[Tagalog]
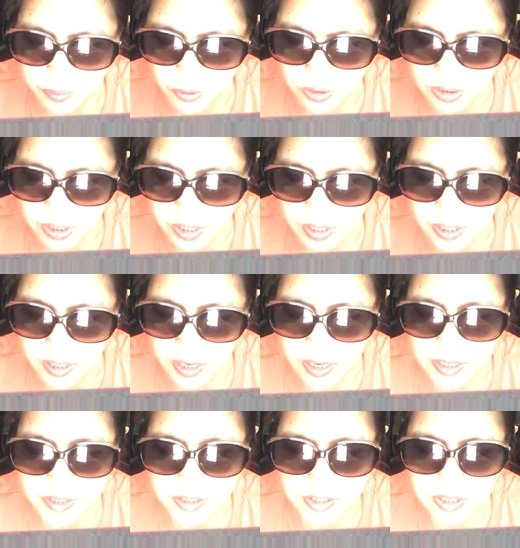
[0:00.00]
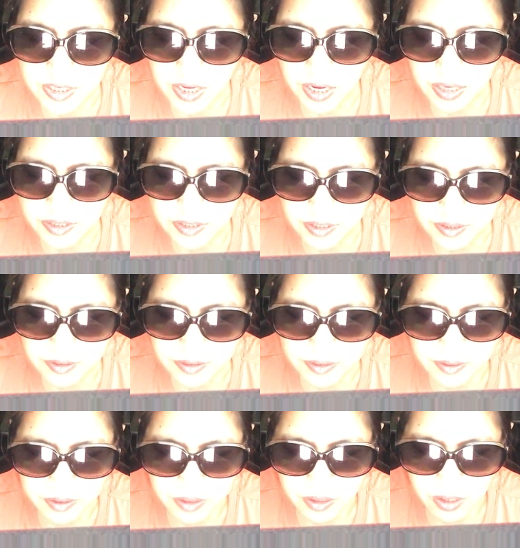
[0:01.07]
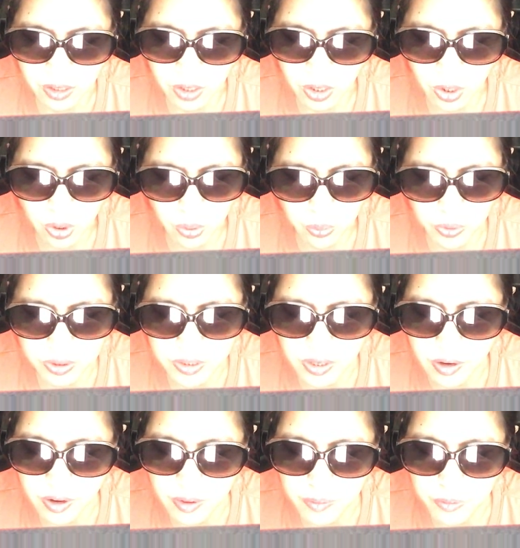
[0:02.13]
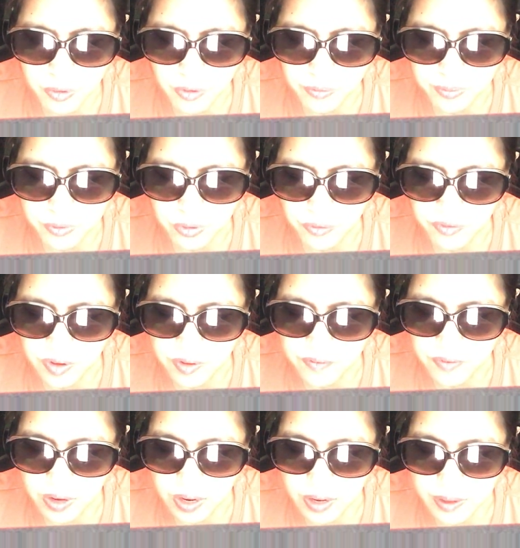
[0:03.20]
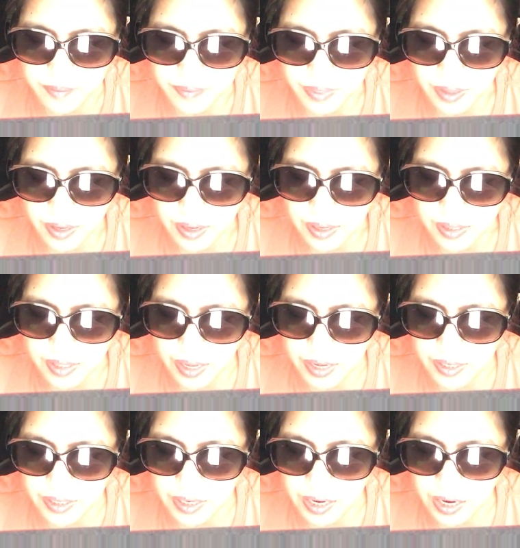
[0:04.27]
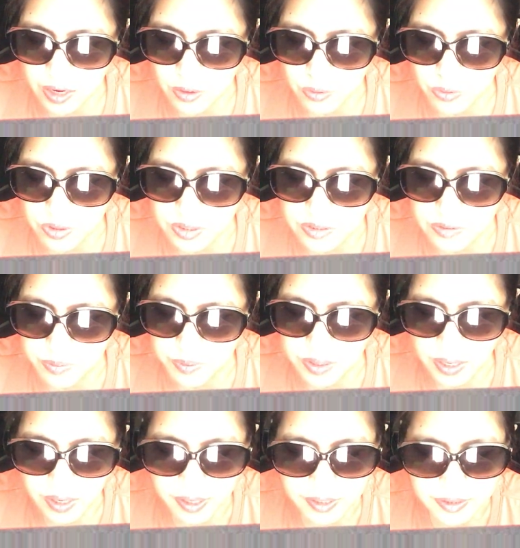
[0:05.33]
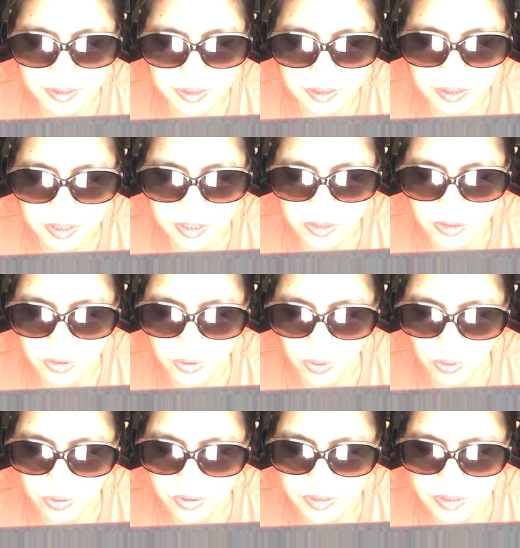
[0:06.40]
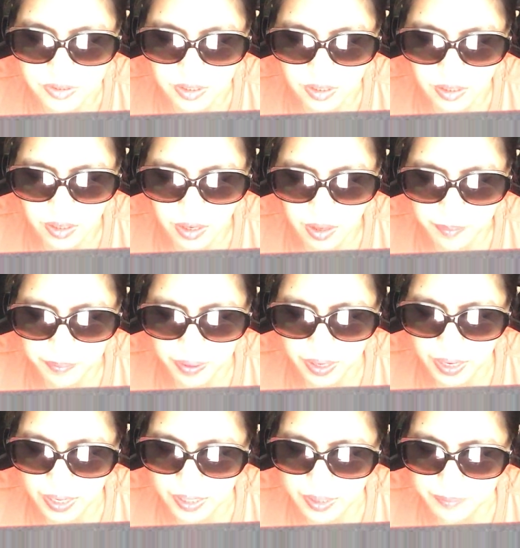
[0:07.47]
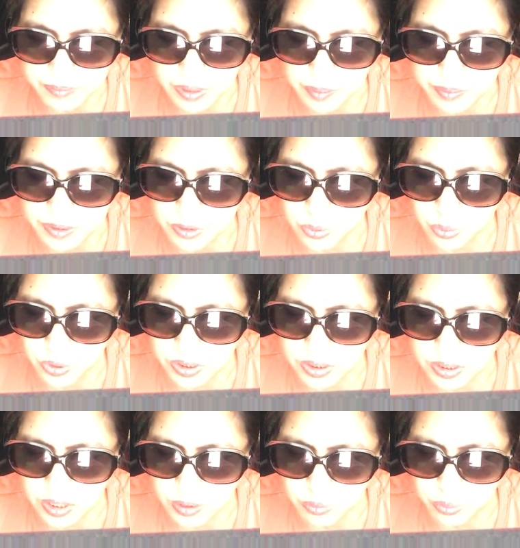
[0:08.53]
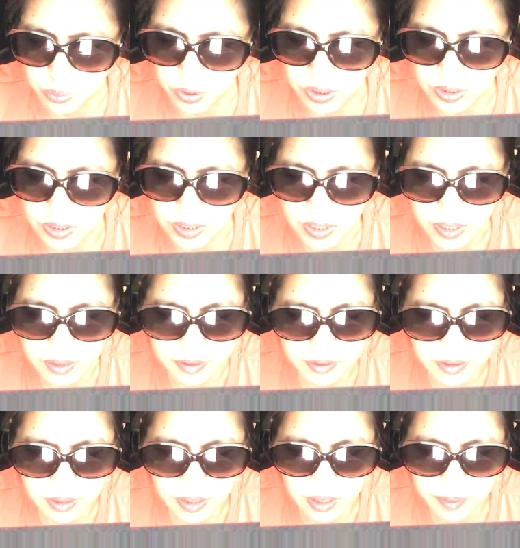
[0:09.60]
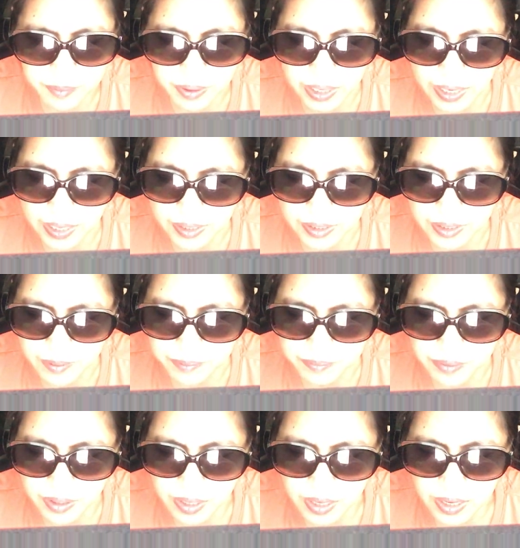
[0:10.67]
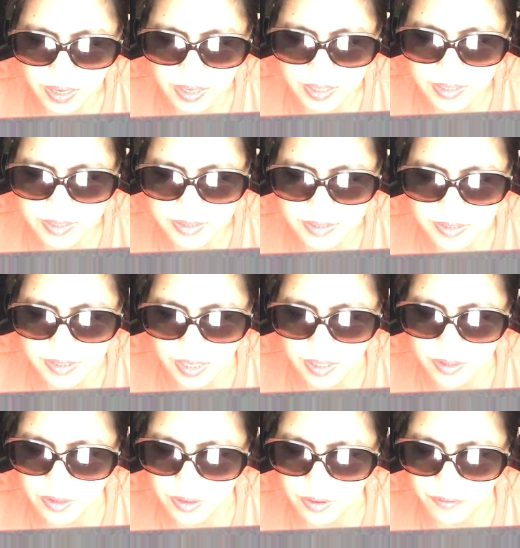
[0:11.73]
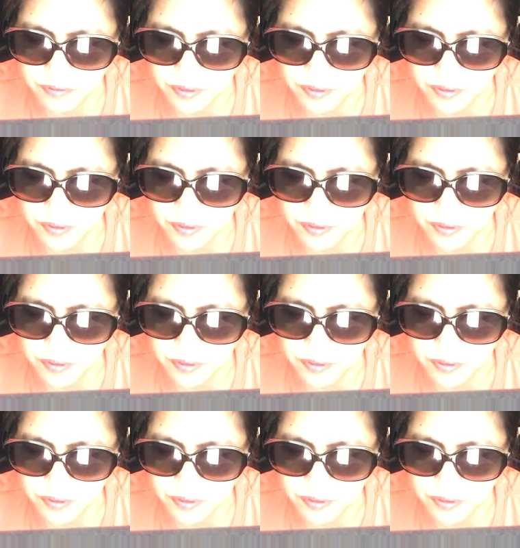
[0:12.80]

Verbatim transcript: po talaga, she added. With her move to Viva, Laika who is behind the hit songs, Pangarap na Between and Pwede ng Mangarap, said her